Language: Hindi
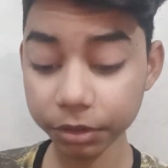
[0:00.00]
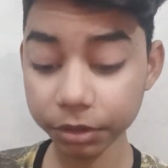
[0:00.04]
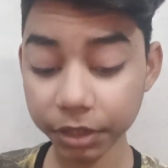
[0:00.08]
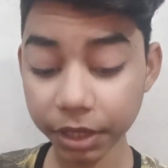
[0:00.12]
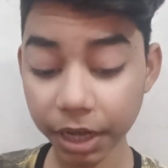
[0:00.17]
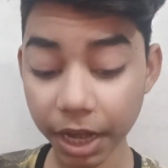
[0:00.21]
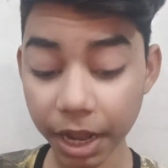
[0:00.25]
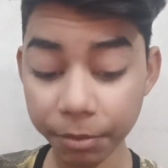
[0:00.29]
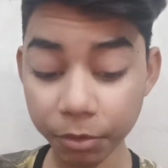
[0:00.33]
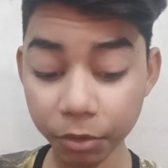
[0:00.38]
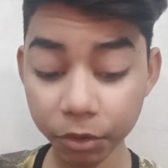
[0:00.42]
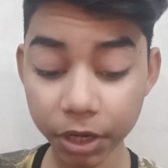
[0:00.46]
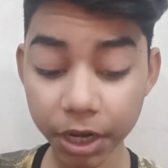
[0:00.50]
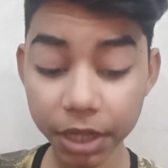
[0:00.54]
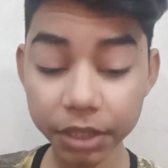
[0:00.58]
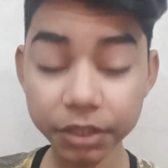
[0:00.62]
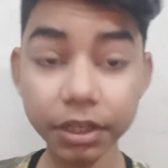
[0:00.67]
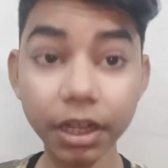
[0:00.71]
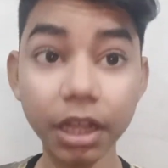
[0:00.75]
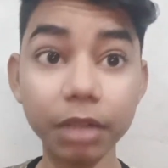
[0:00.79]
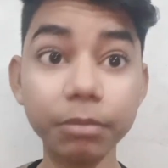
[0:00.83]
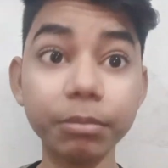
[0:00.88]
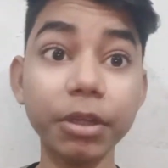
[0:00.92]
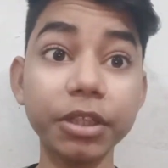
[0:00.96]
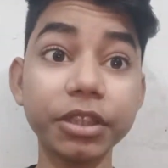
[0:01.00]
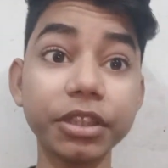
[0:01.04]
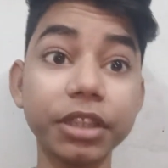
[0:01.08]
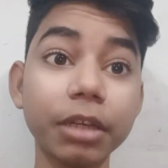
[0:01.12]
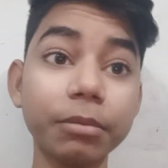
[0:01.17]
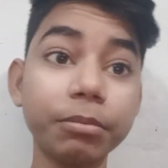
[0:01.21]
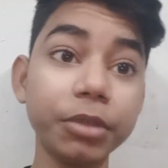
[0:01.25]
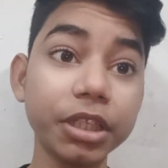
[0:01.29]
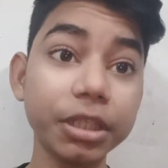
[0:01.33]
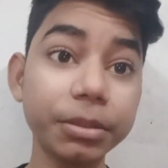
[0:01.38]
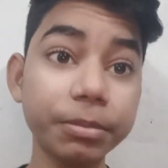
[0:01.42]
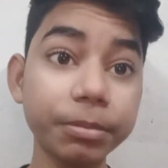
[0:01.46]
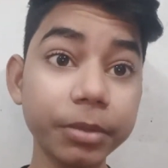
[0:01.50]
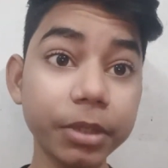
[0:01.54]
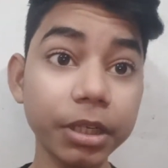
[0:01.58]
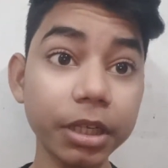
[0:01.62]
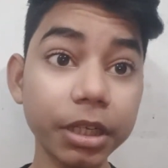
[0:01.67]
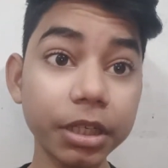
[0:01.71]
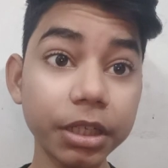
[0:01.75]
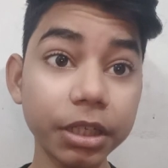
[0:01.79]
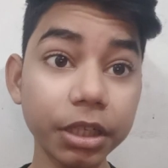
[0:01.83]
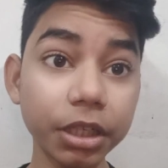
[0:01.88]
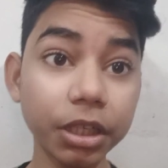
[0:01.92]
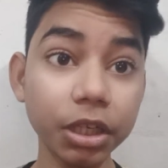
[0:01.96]
टाइम हो रहा है सात बज के बीस
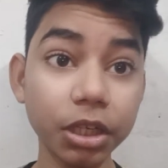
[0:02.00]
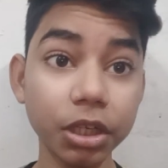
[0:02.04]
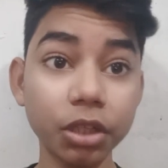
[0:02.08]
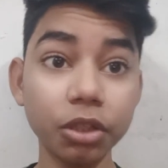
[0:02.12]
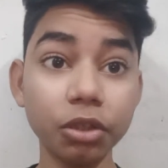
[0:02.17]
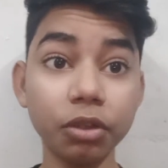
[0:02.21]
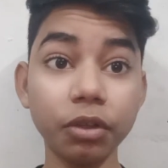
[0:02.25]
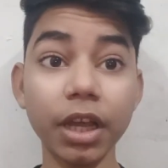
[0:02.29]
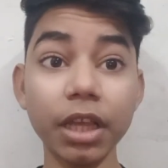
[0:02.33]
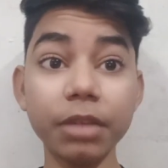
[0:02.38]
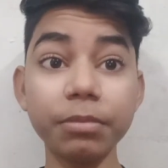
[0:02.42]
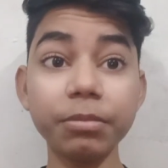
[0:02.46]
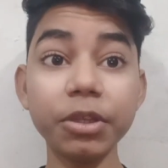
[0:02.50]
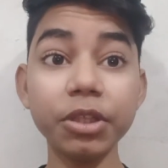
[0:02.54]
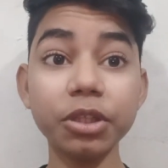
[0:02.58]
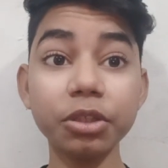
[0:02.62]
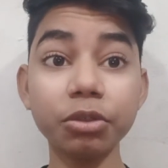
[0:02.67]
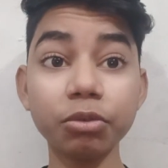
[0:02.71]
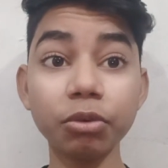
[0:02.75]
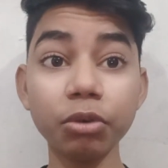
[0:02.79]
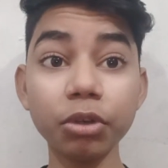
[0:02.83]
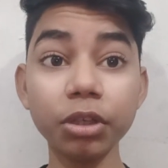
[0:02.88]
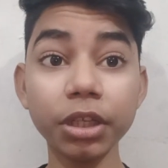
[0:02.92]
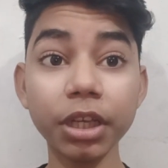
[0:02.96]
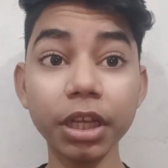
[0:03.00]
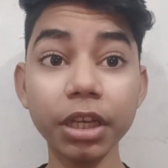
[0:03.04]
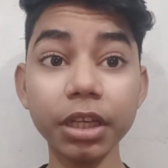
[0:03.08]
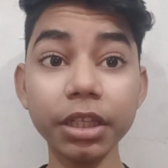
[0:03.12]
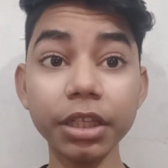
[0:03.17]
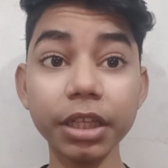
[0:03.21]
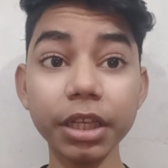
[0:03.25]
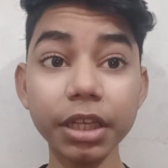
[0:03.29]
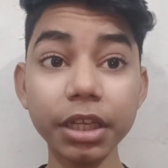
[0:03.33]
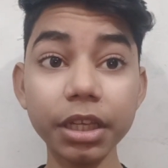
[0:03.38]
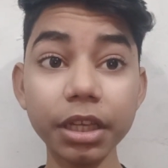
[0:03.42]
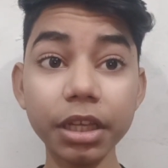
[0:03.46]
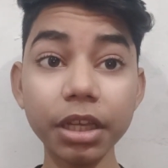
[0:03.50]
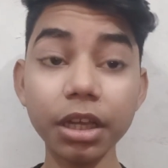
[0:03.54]
मिनट तो गाइस मैं स्कूल के लिए